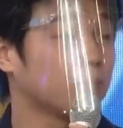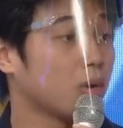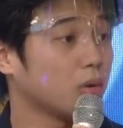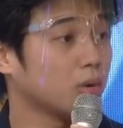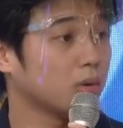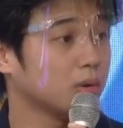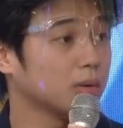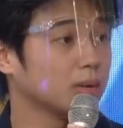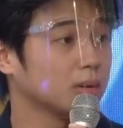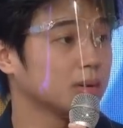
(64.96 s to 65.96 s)
po ako
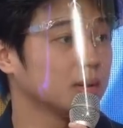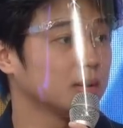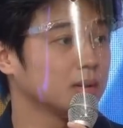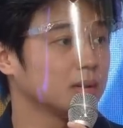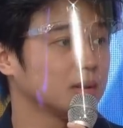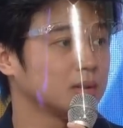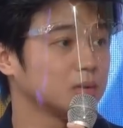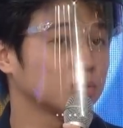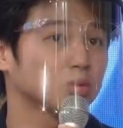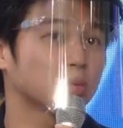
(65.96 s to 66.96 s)

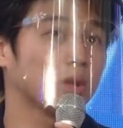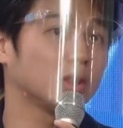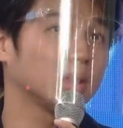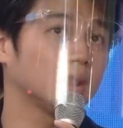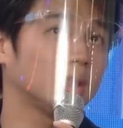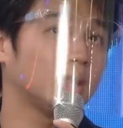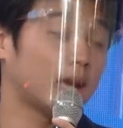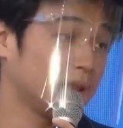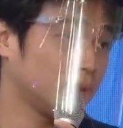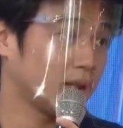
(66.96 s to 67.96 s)
nung
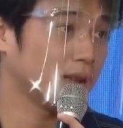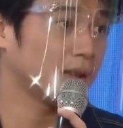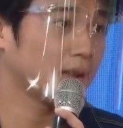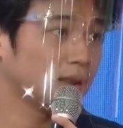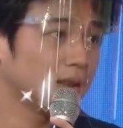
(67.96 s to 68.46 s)
2019,